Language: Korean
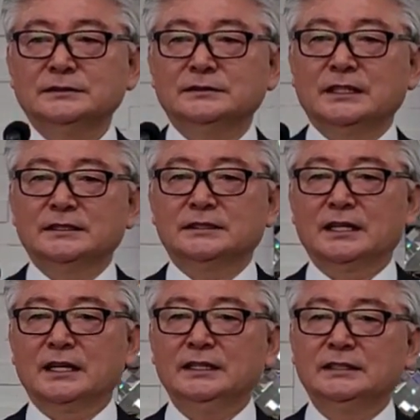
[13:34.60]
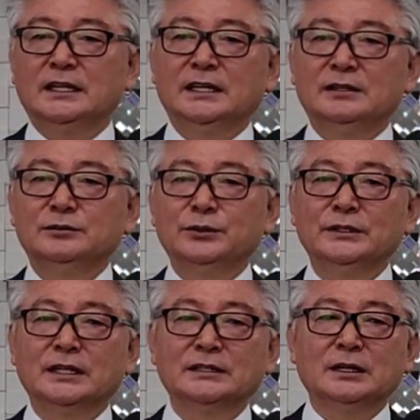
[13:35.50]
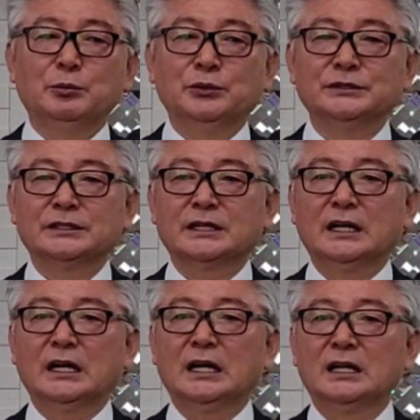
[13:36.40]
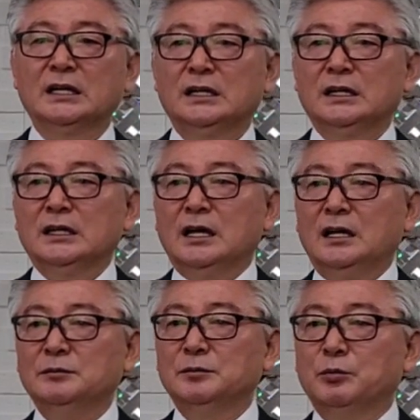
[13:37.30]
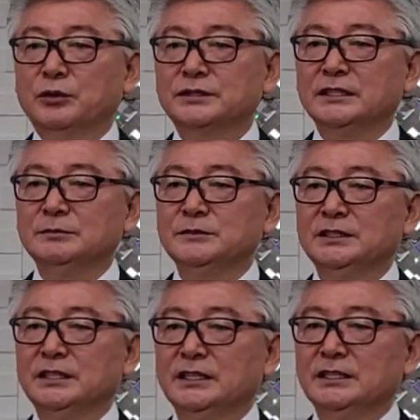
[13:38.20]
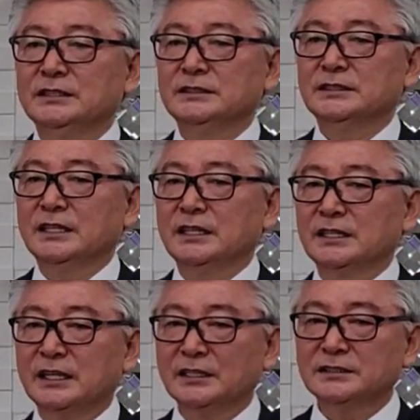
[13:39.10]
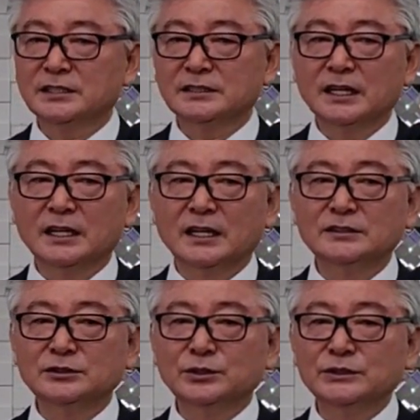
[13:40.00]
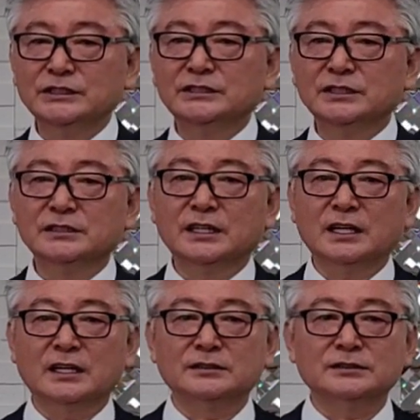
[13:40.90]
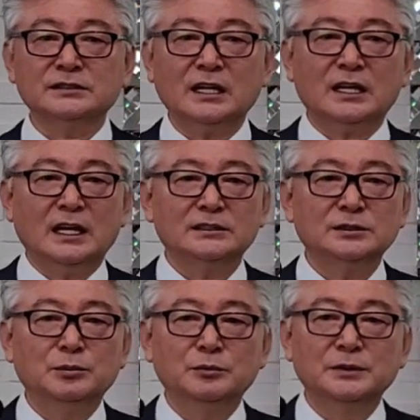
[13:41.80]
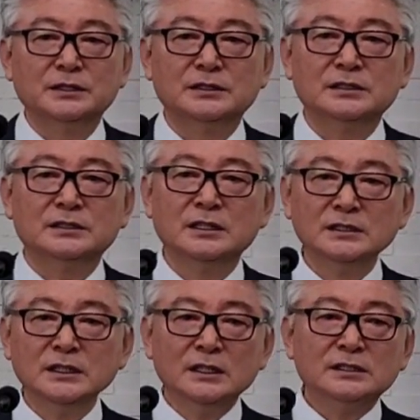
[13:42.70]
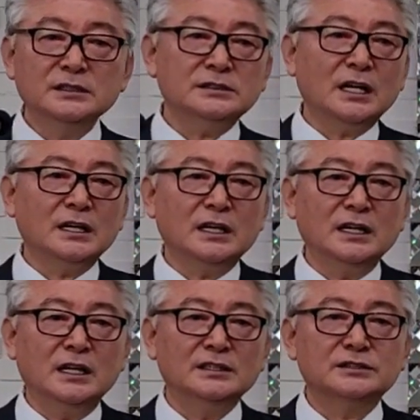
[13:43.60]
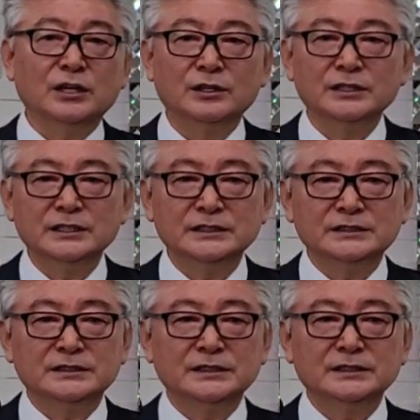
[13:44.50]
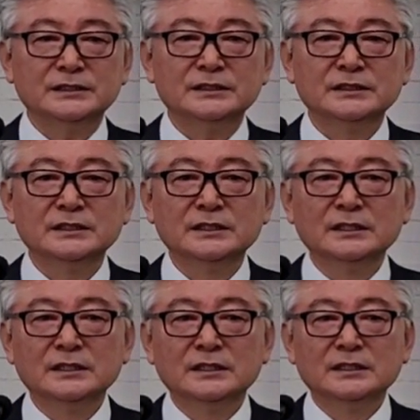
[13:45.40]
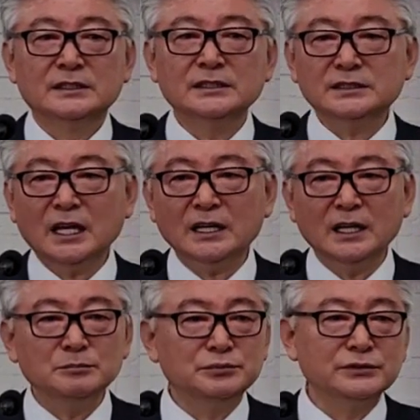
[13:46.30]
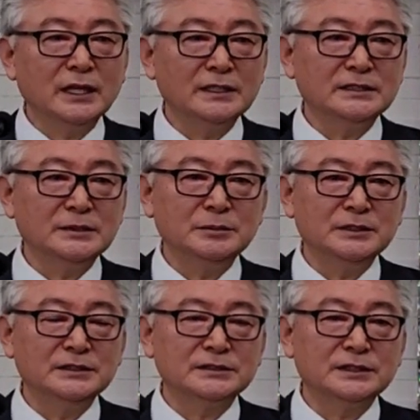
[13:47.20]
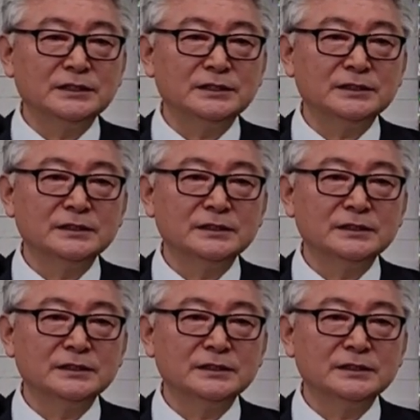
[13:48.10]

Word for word: 이제 제가 이제 노회장이다 보니까 아 목사님들이 이제 개척을 해가지고 이전을 해가지고 딱 가서 보면은 그 상가에 절이 있어요. 그 상가에 무당집이 있어요.